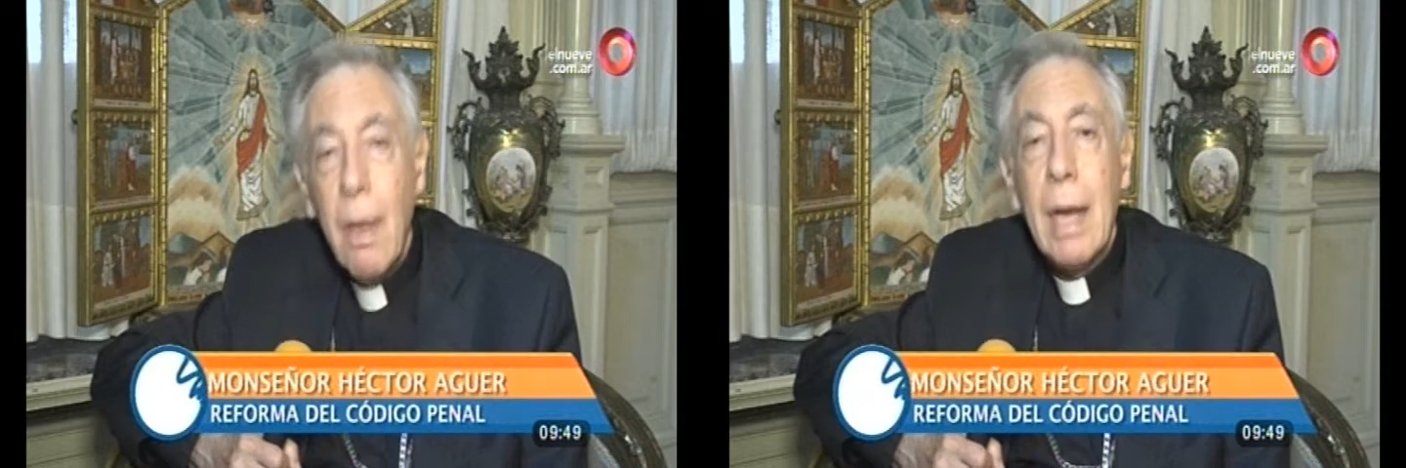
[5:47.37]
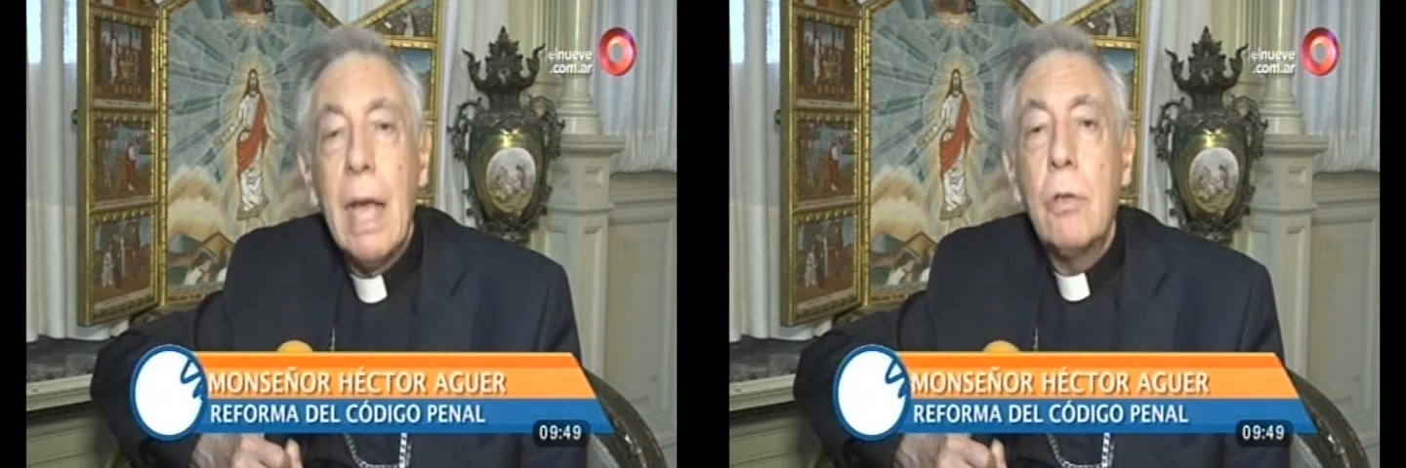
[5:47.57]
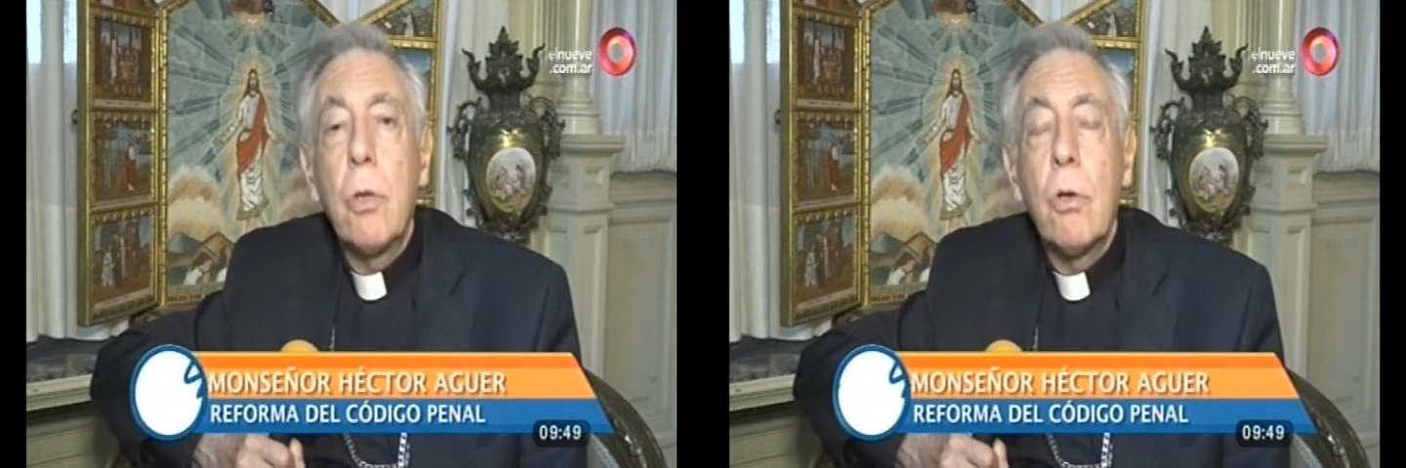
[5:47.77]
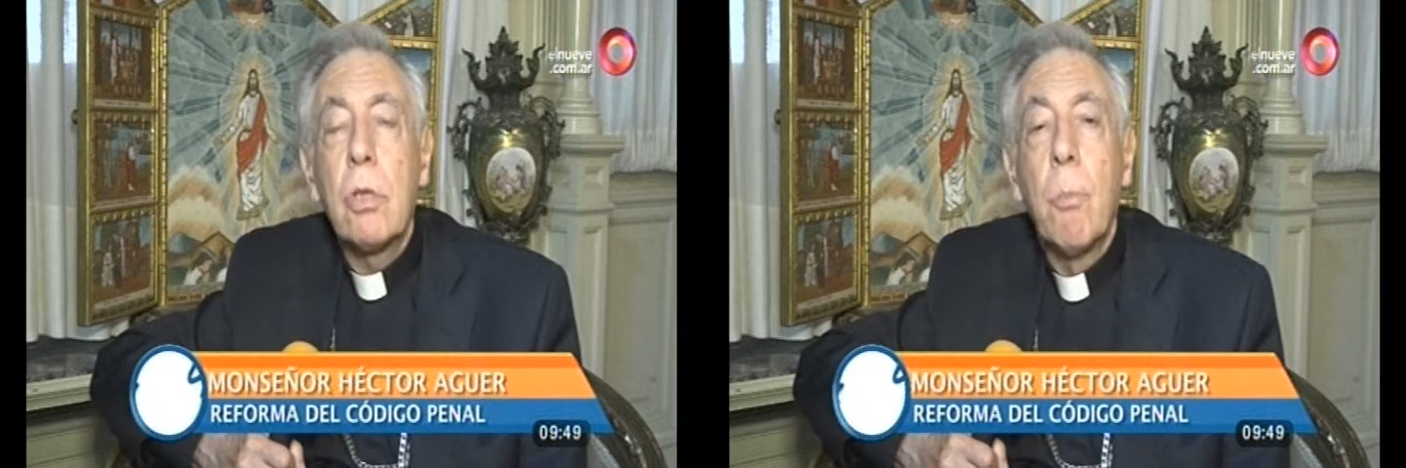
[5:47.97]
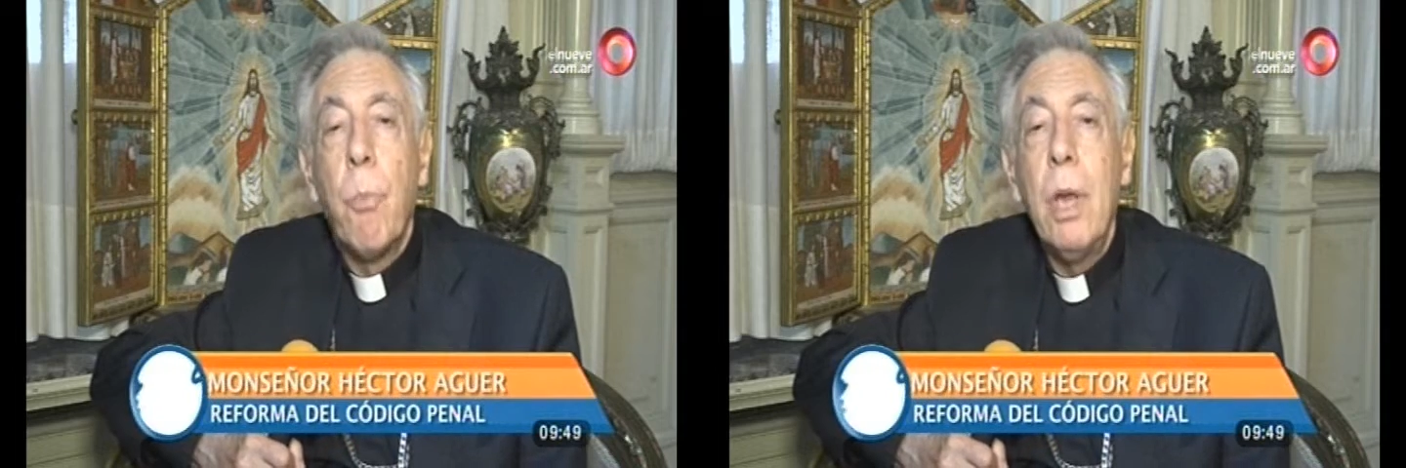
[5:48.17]
que esto no
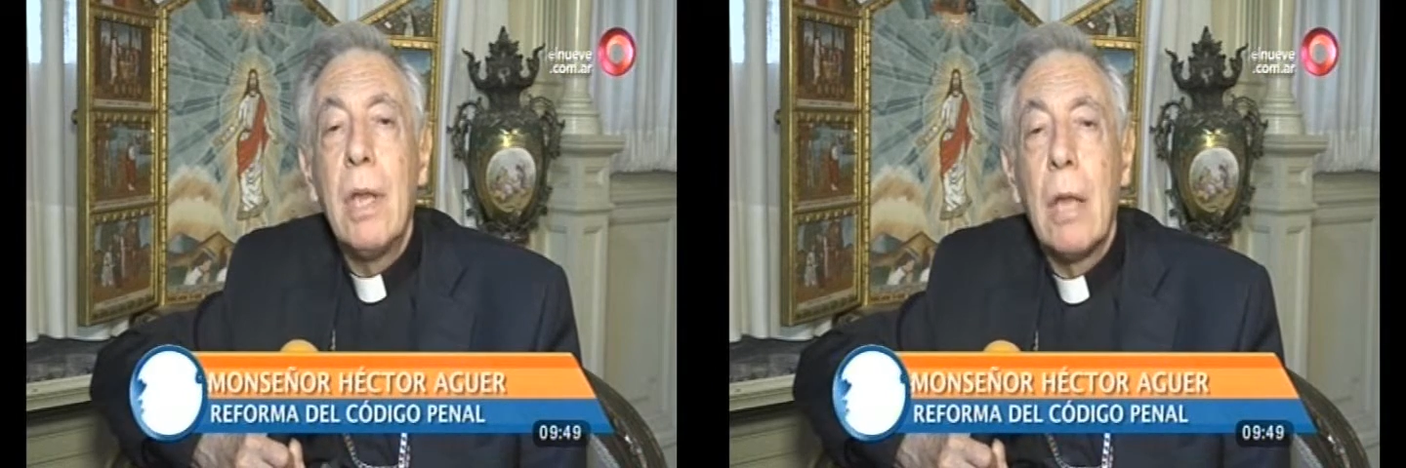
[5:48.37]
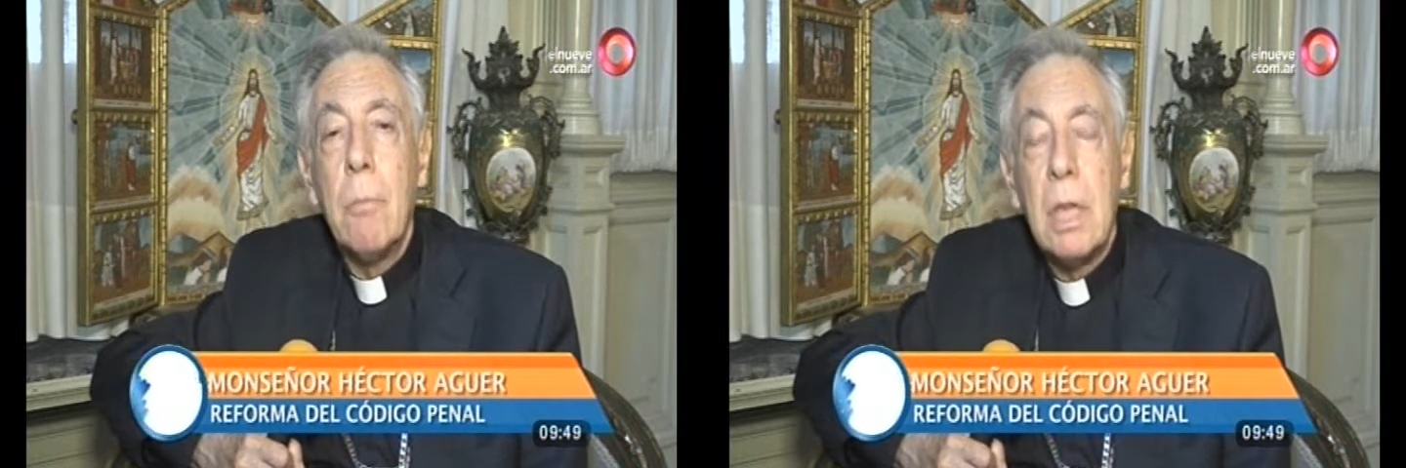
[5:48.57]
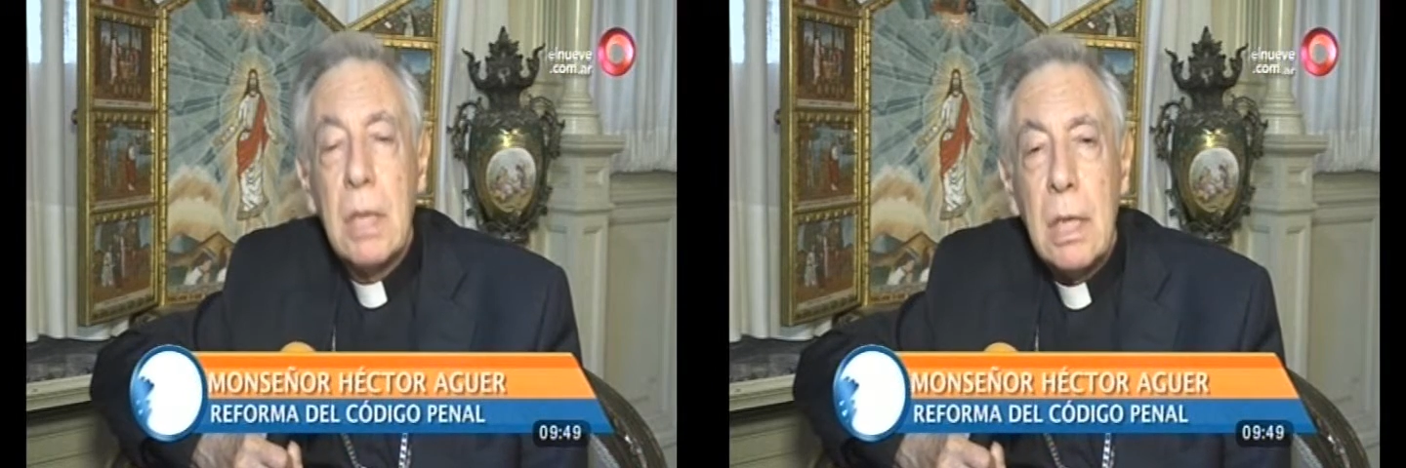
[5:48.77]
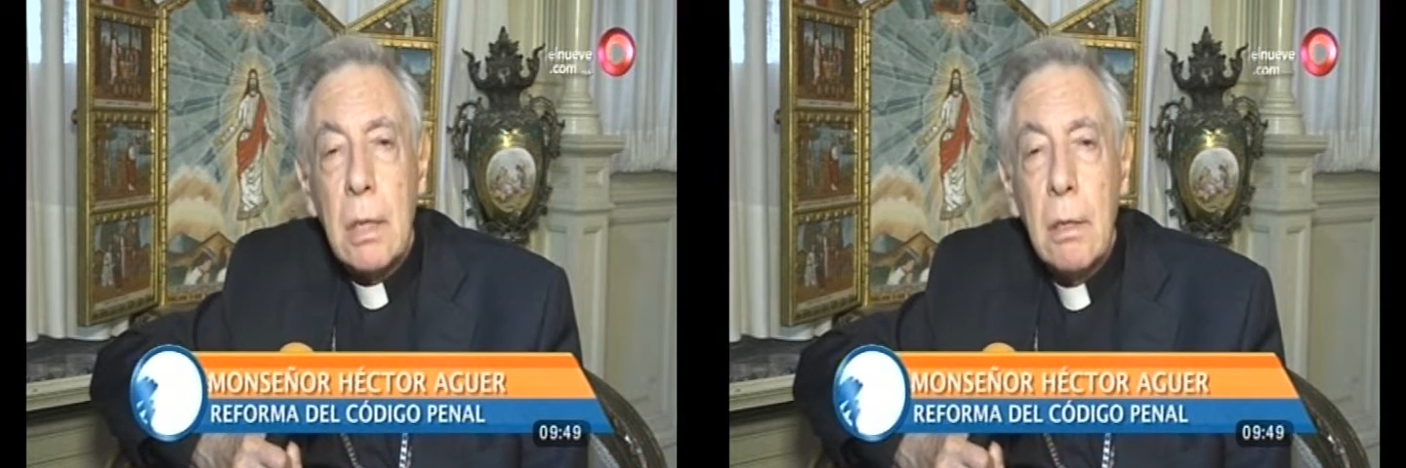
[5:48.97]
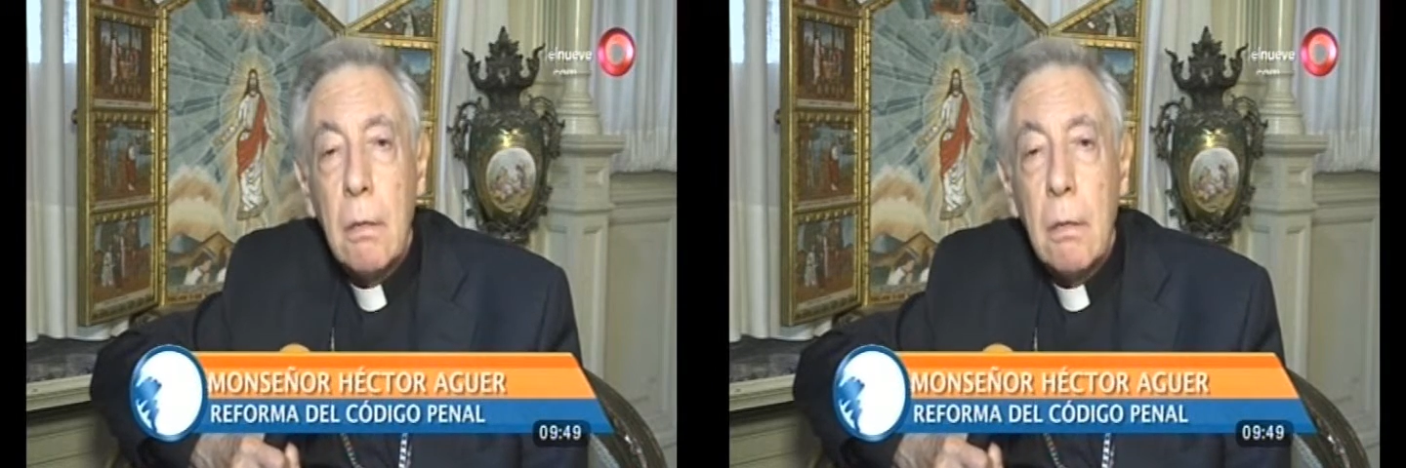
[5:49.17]
se puede admitir,